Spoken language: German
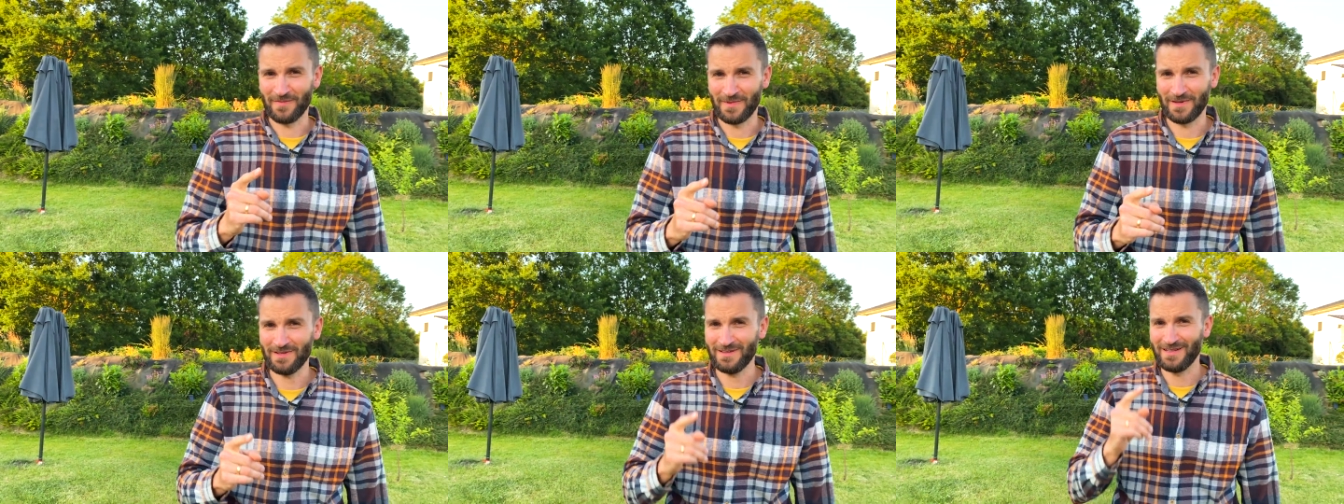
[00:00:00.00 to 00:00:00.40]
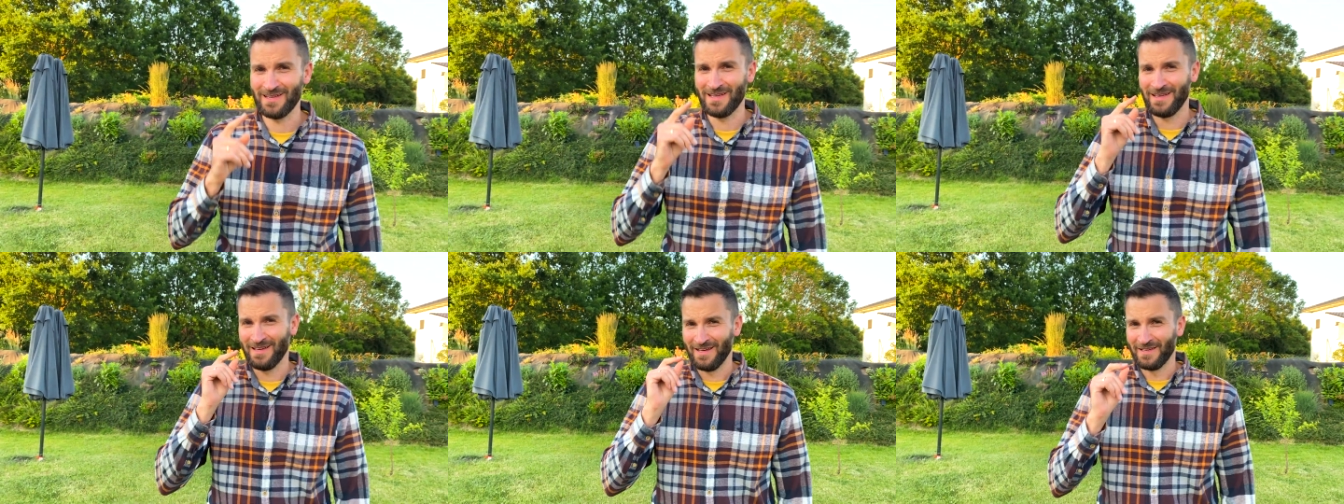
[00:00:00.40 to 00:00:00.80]
Ja?
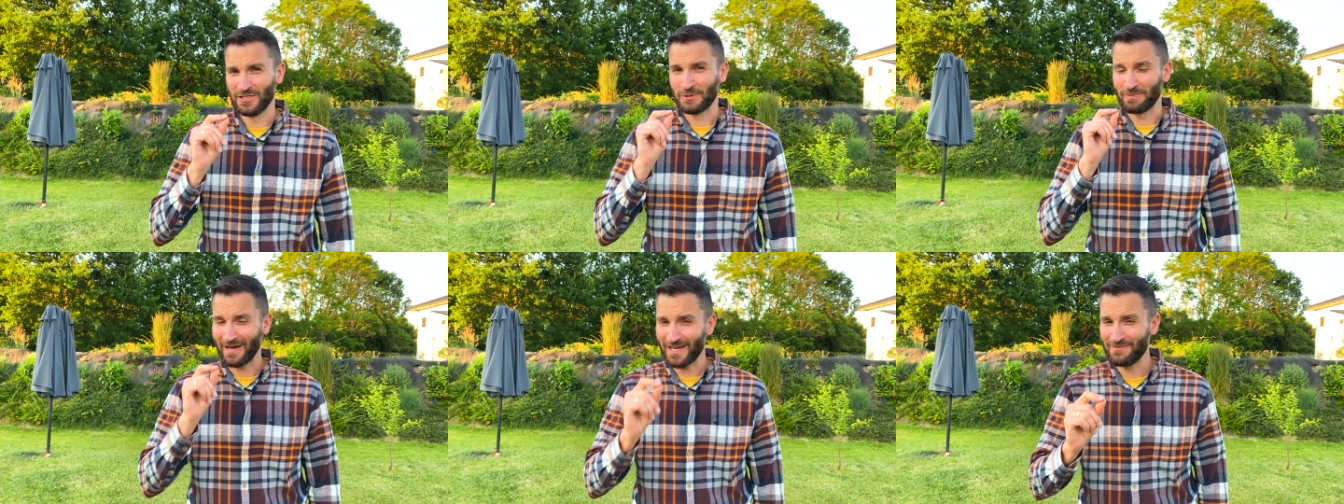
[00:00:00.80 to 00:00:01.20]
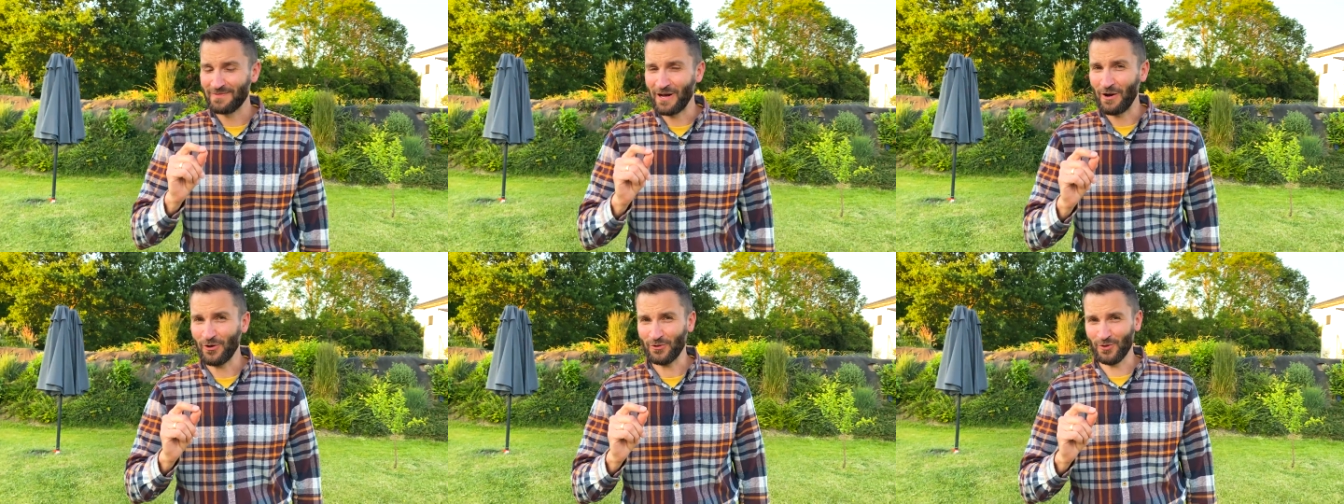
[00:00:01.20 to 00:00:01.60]
Sprechen
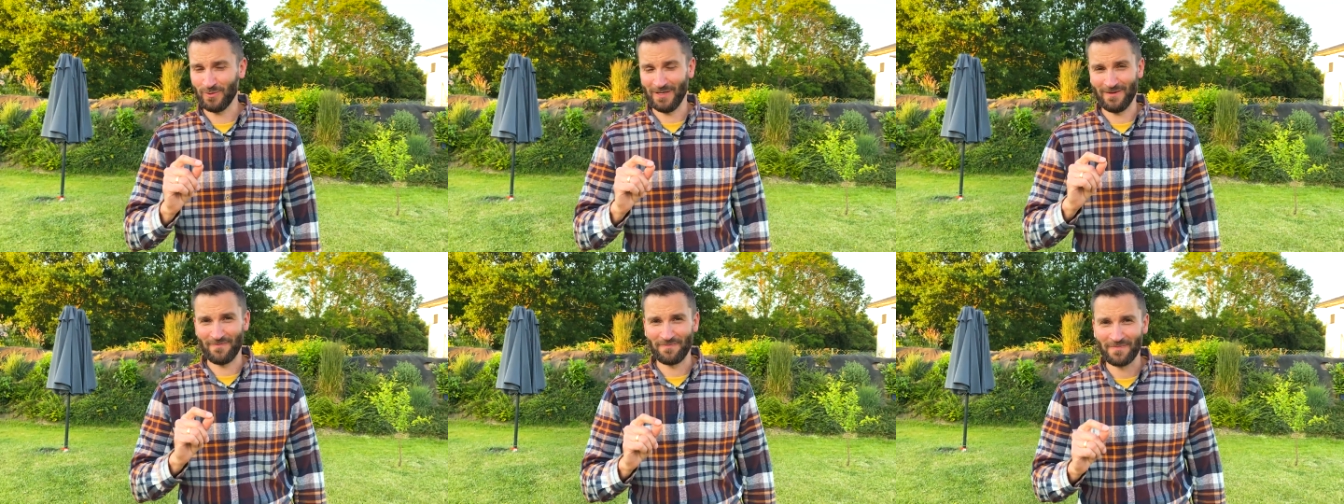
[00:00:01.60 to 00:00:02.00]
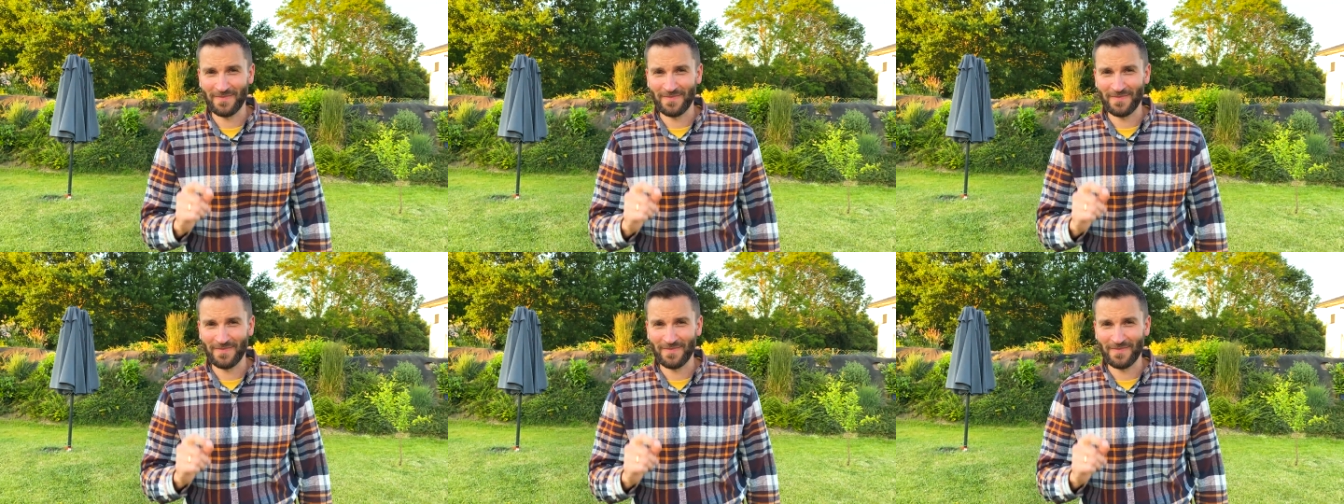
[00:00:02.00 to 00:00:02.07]
wir auch drüber.